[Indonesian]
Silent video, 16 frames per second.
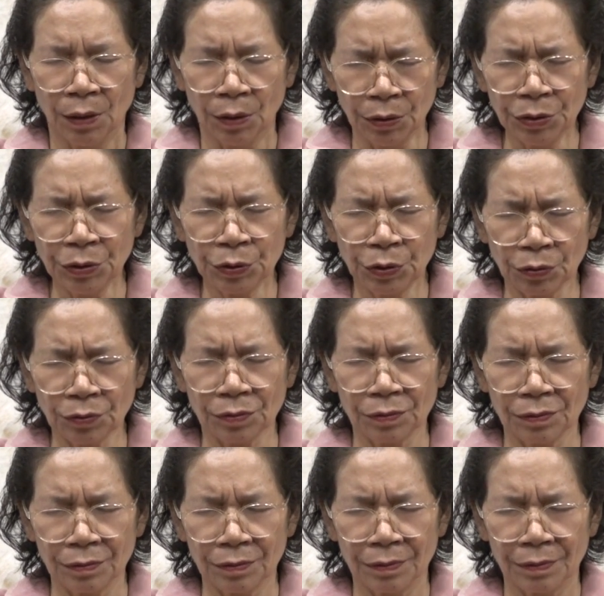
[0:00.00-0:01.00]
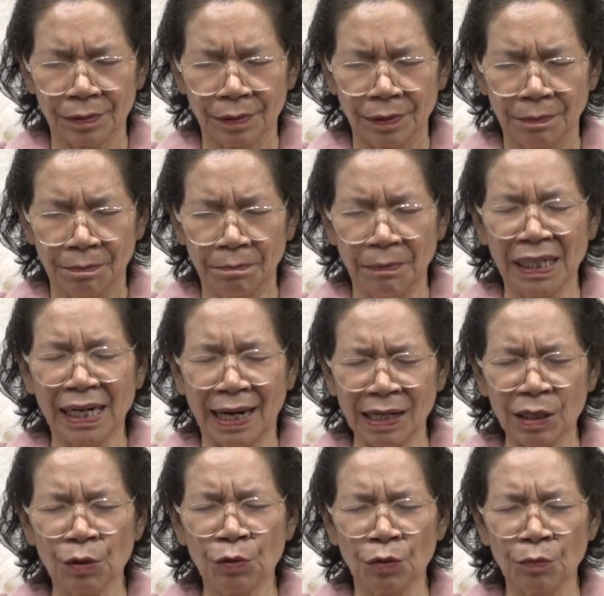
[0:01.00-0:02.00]
untuk
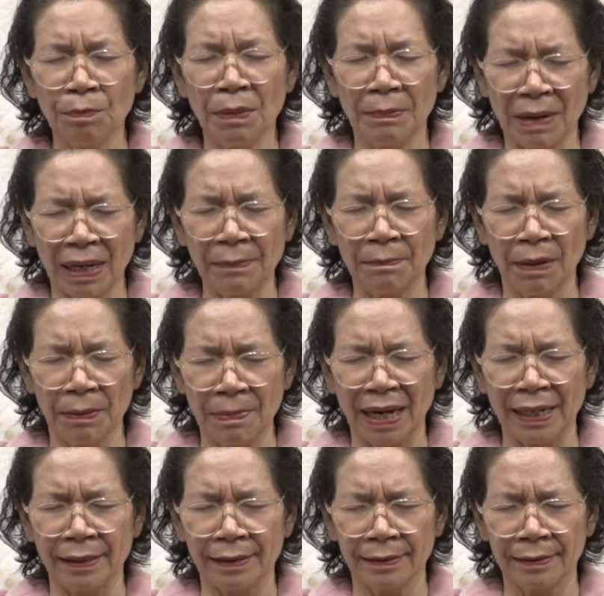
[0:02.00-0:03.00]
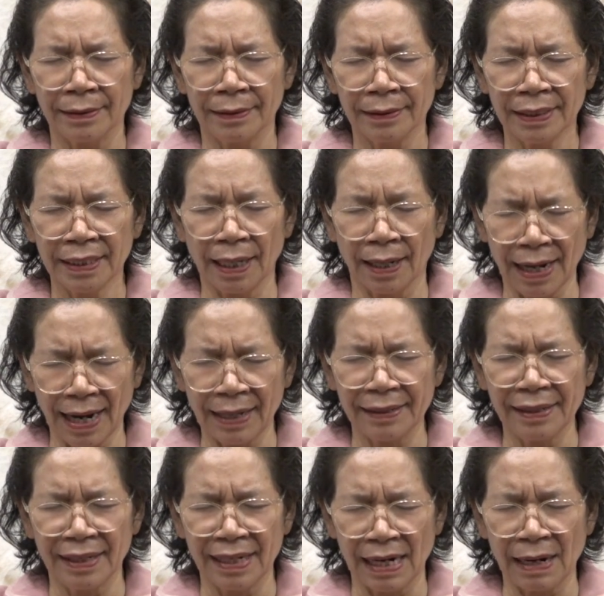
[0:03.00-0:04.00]
menanggung beban-beban yang
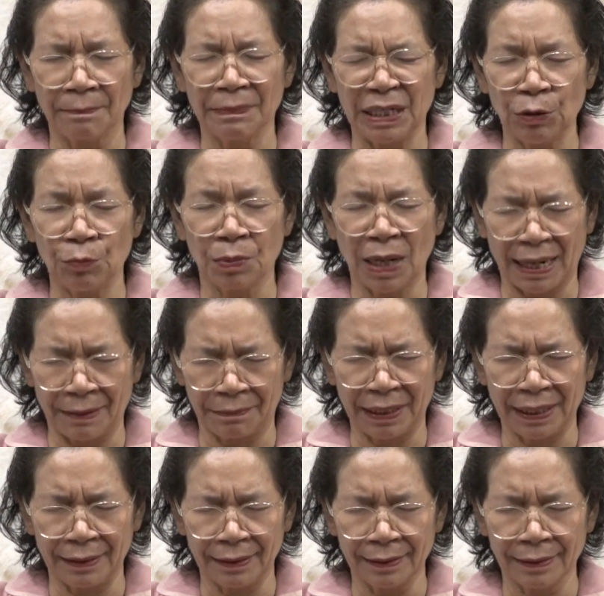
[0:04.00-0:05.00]
ada dalam hidup kami.